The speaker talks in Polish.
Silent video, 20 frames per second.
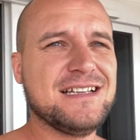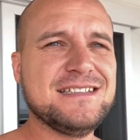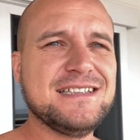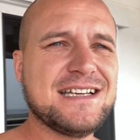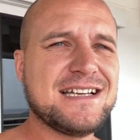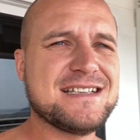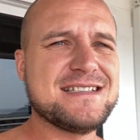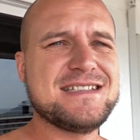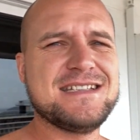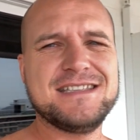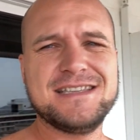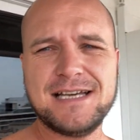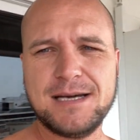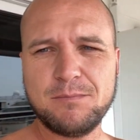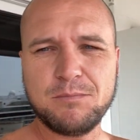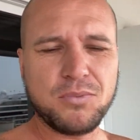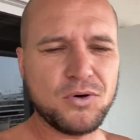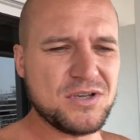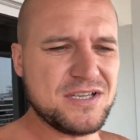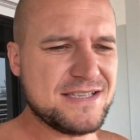nie kasyna,
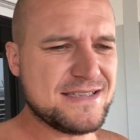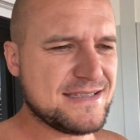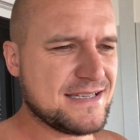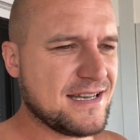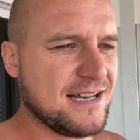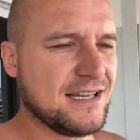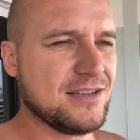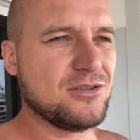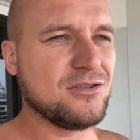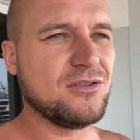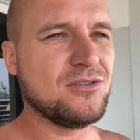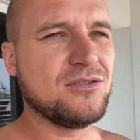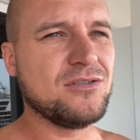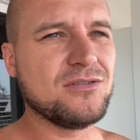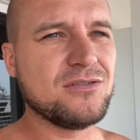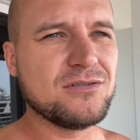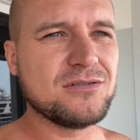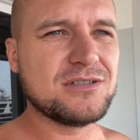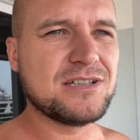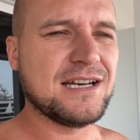boiska
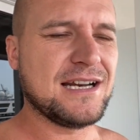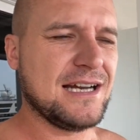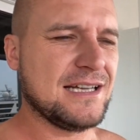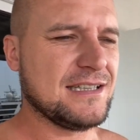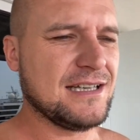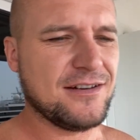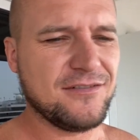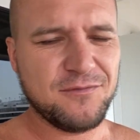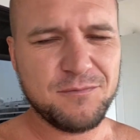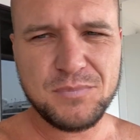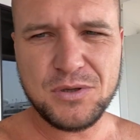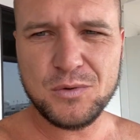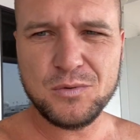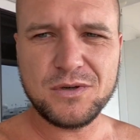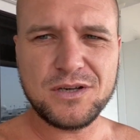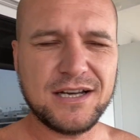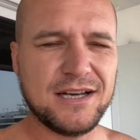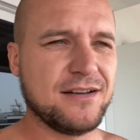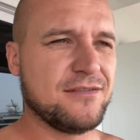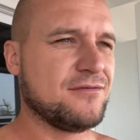do grania w
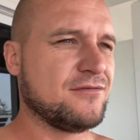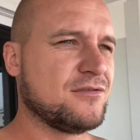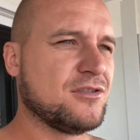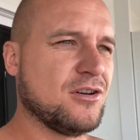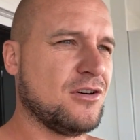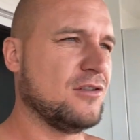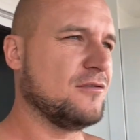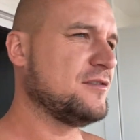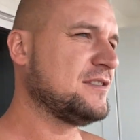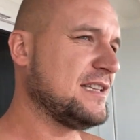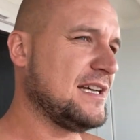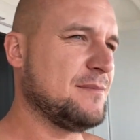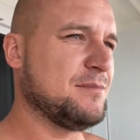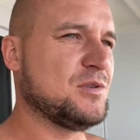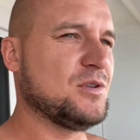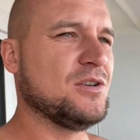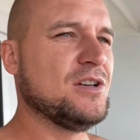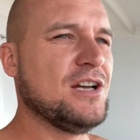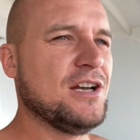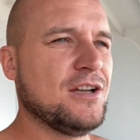piłkę, w to, w
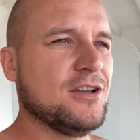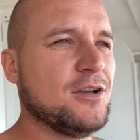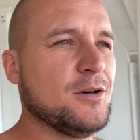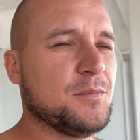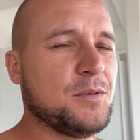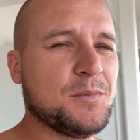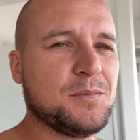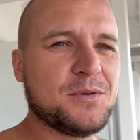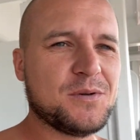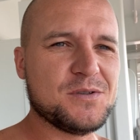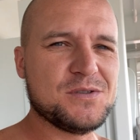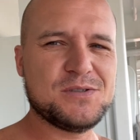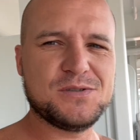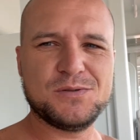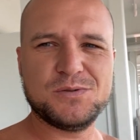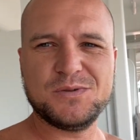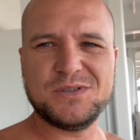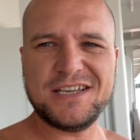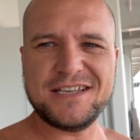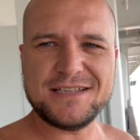tamto. No po
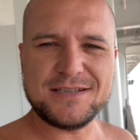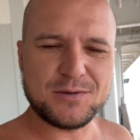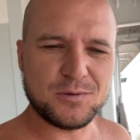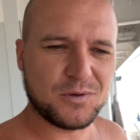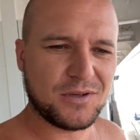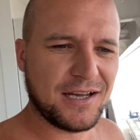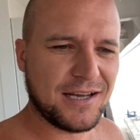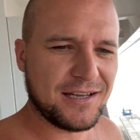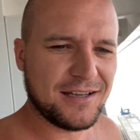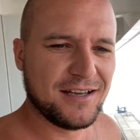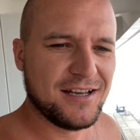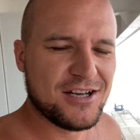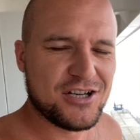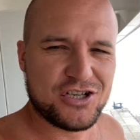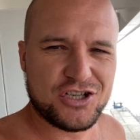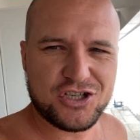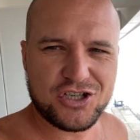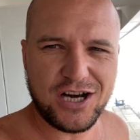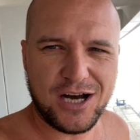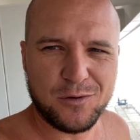prostu jest tutaj
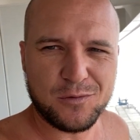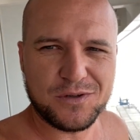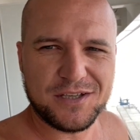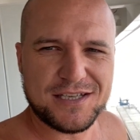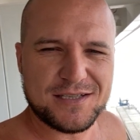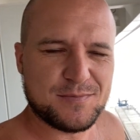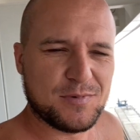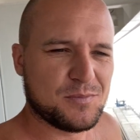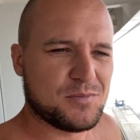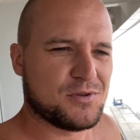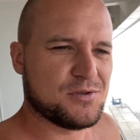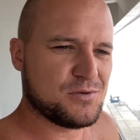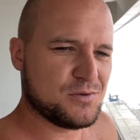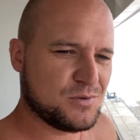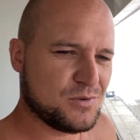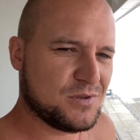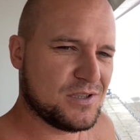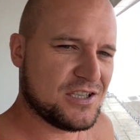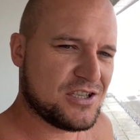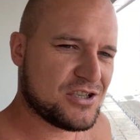szał, jest po prostu
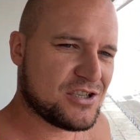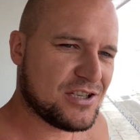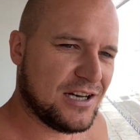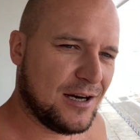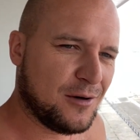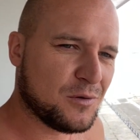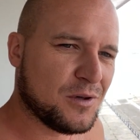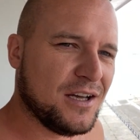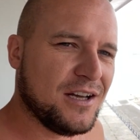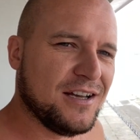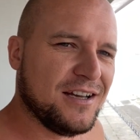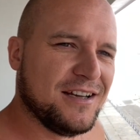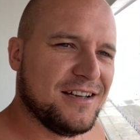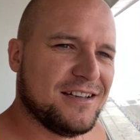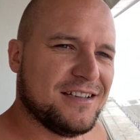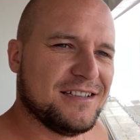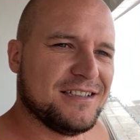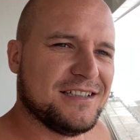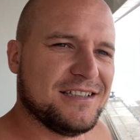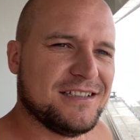tutaj szał
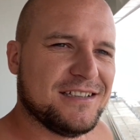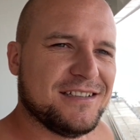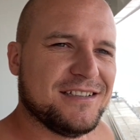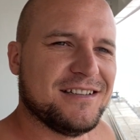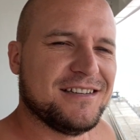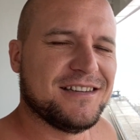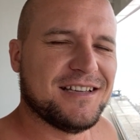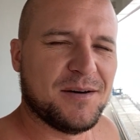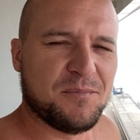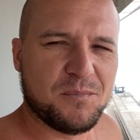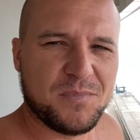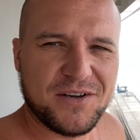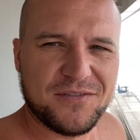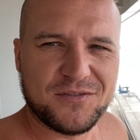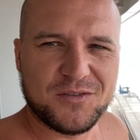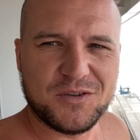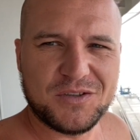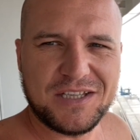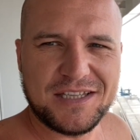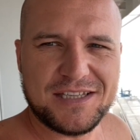i na
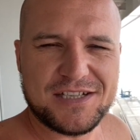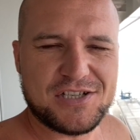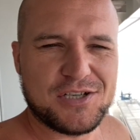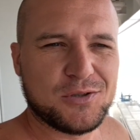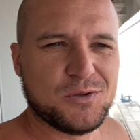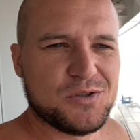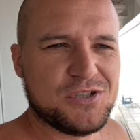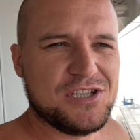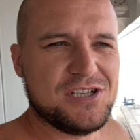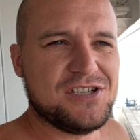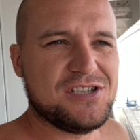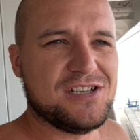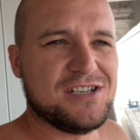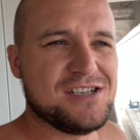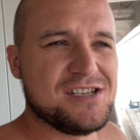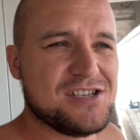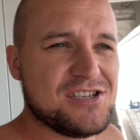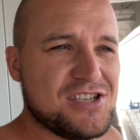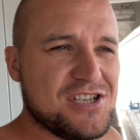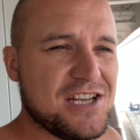pewno nie da się nudzić
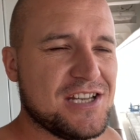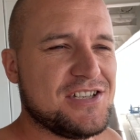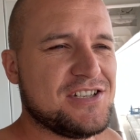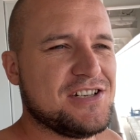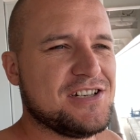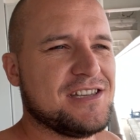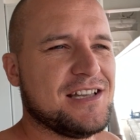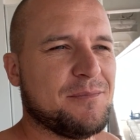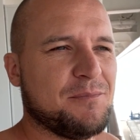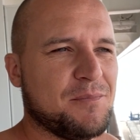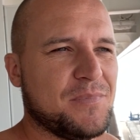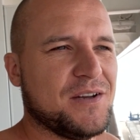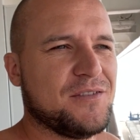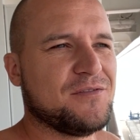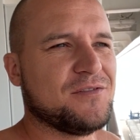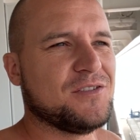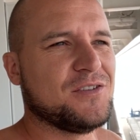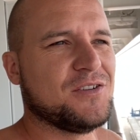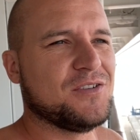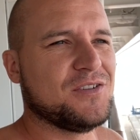i dzieci na
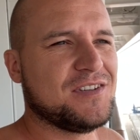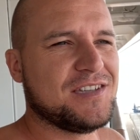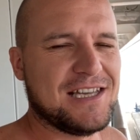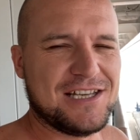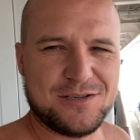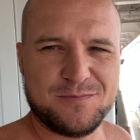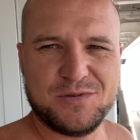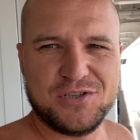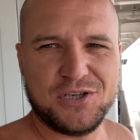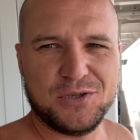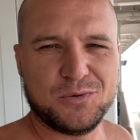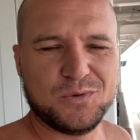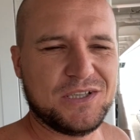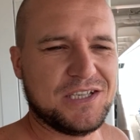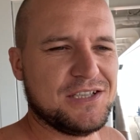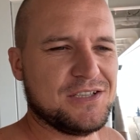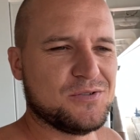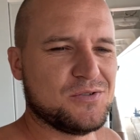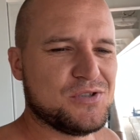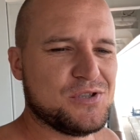pewno też by się
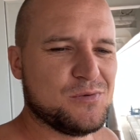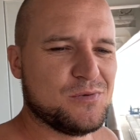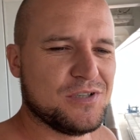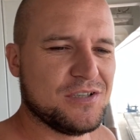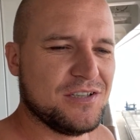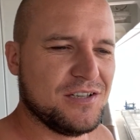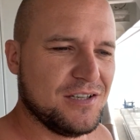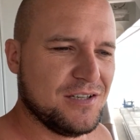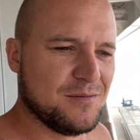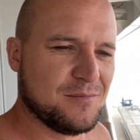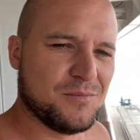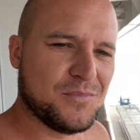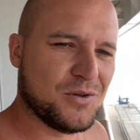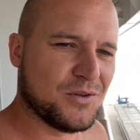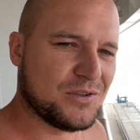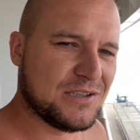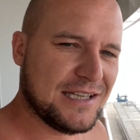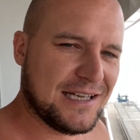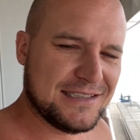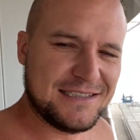tutaj nie nudziły, bo
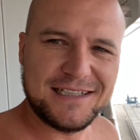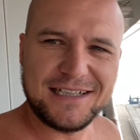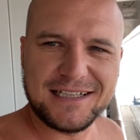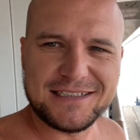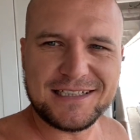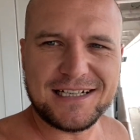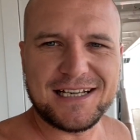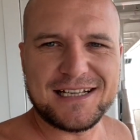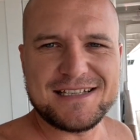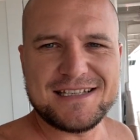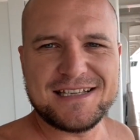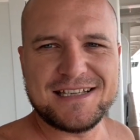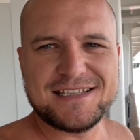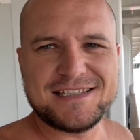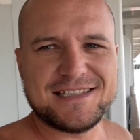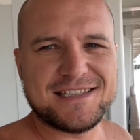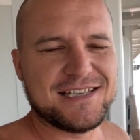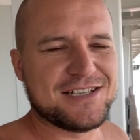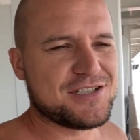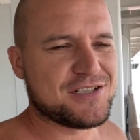dla nich atrakcji
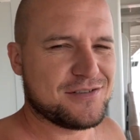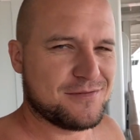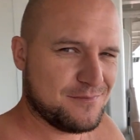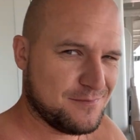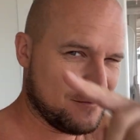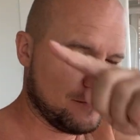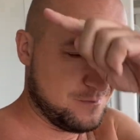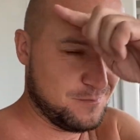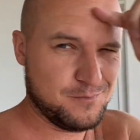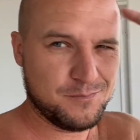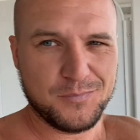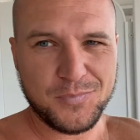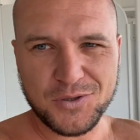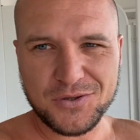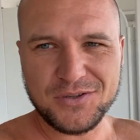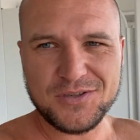jest też pod